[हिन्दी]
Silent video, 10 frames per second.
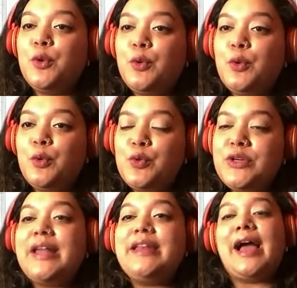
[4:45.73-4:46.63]
तो
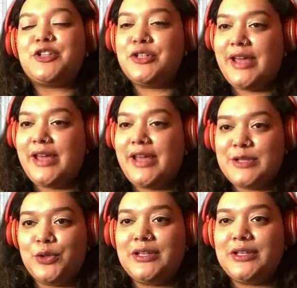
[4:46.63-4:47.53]
उनका रिएक्शन
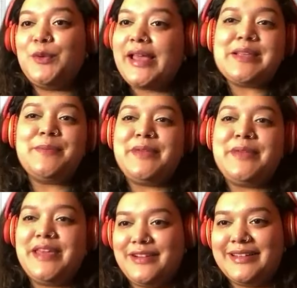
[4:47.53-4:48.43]
कैसा होता था वो कैसे
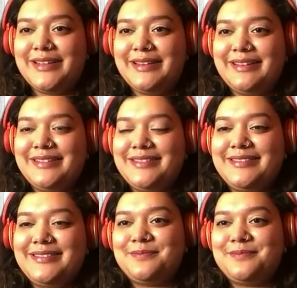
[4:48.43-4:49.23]
बिहेव करते थे